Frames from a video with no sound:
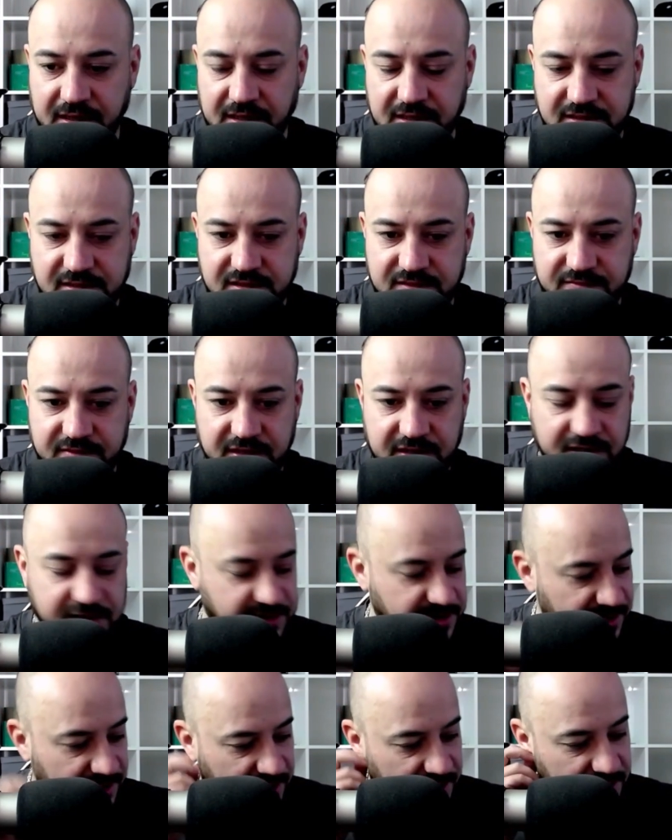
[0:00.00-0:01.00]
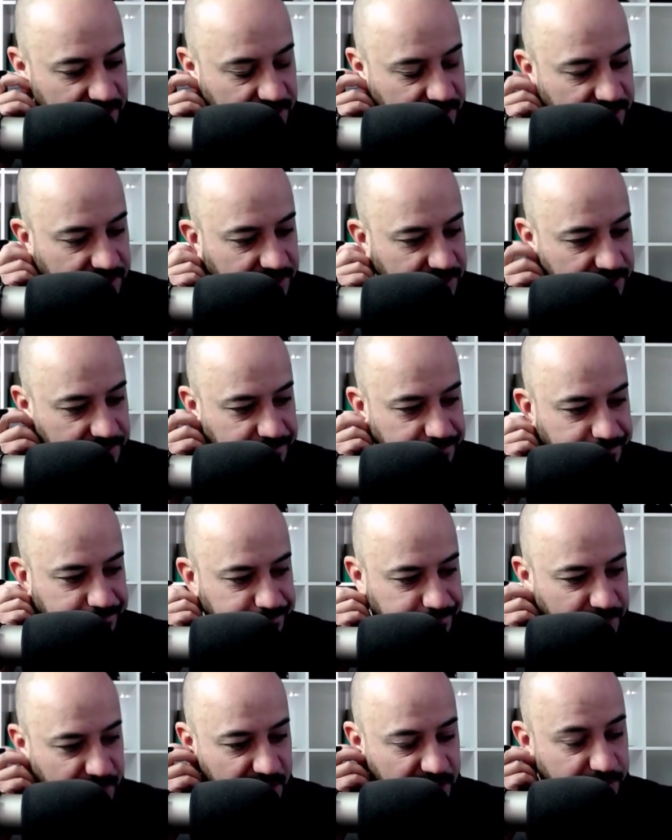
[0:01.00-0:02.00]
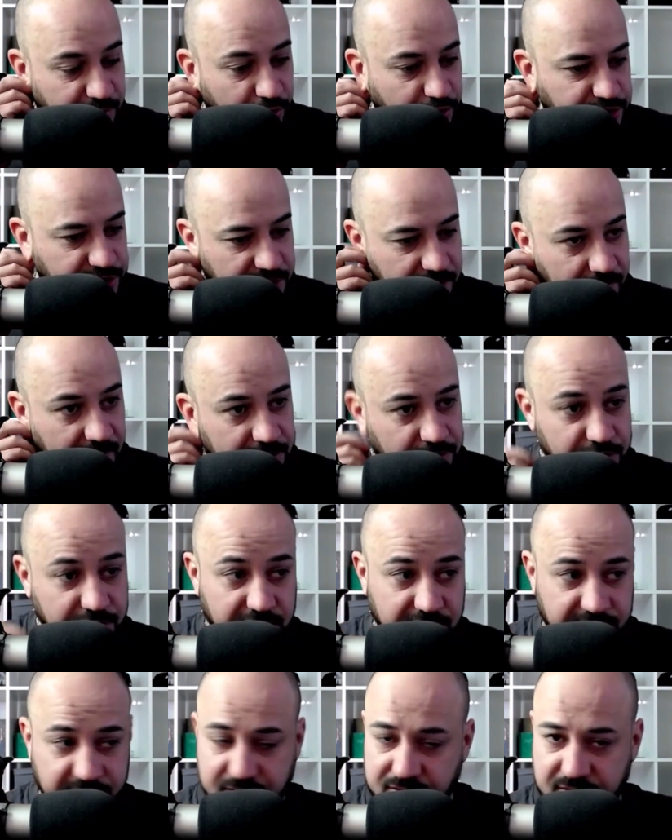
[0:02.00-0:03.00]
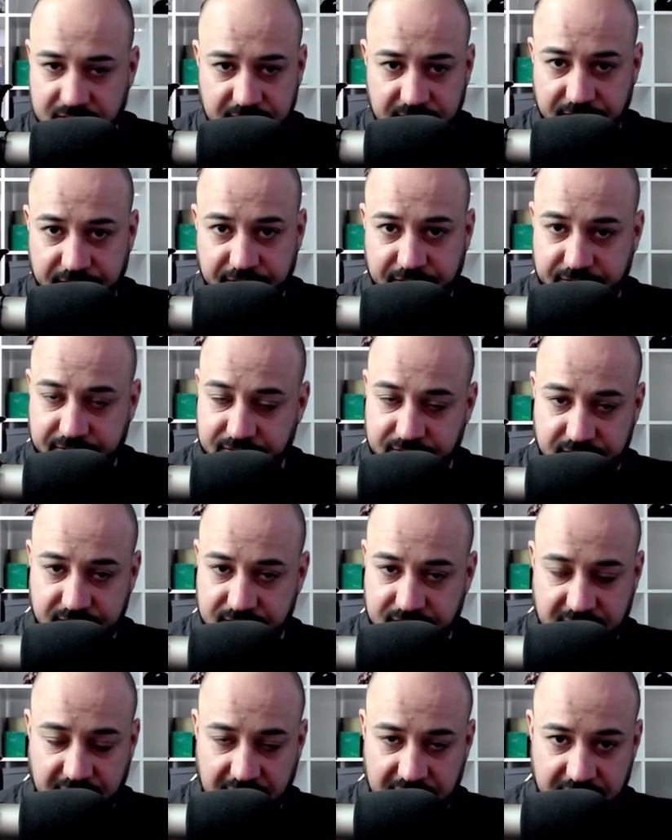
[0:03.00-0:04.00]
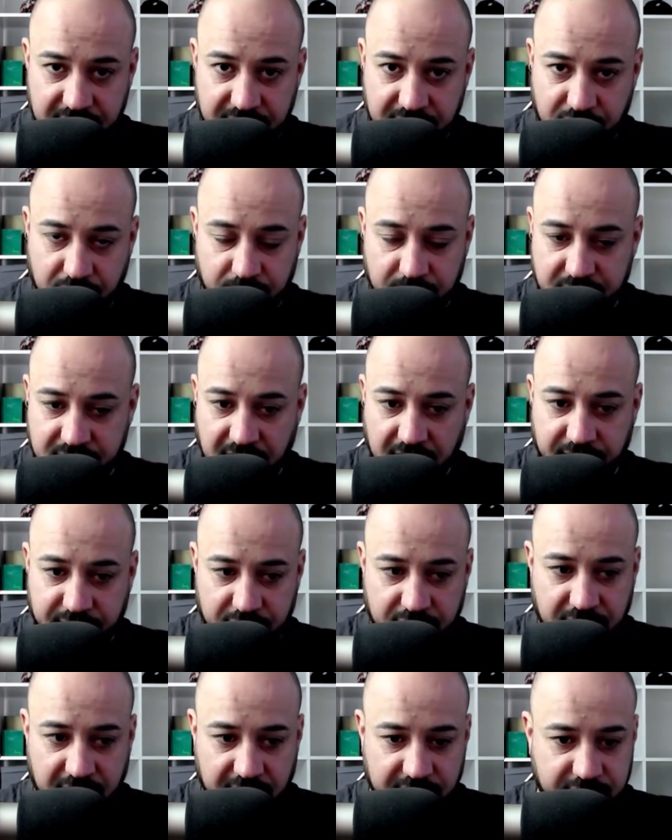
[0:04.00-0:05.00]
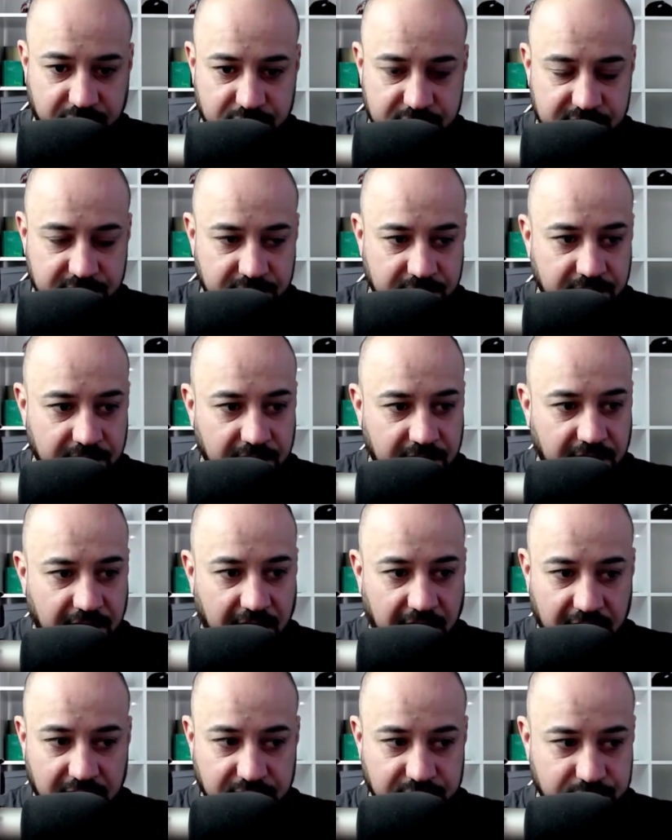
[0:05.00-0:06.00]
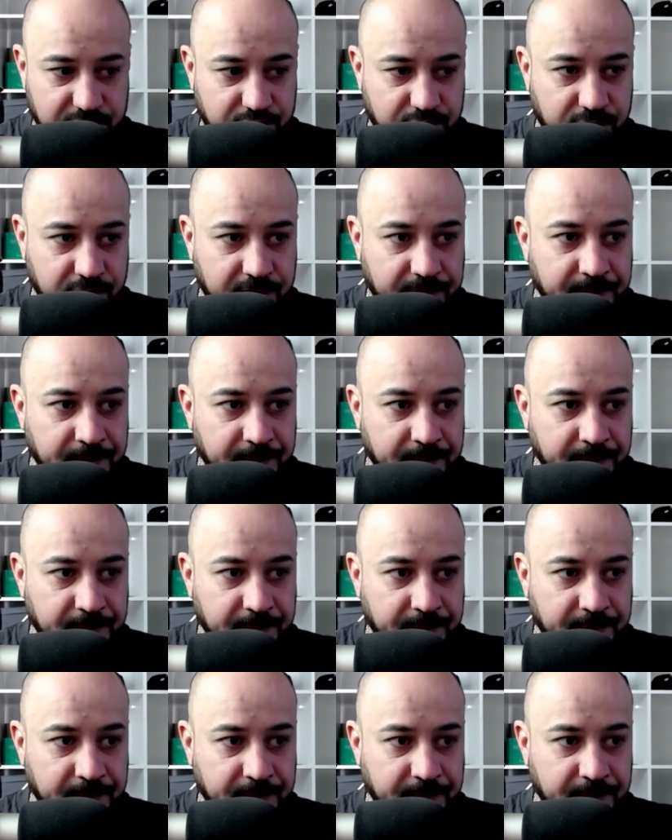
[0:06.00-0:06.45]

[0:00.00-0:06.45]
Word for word: Es ist wirklich ähm, nicht böse gemeint und ich kann den Kommentar voll nachvollziehen. Alles cool.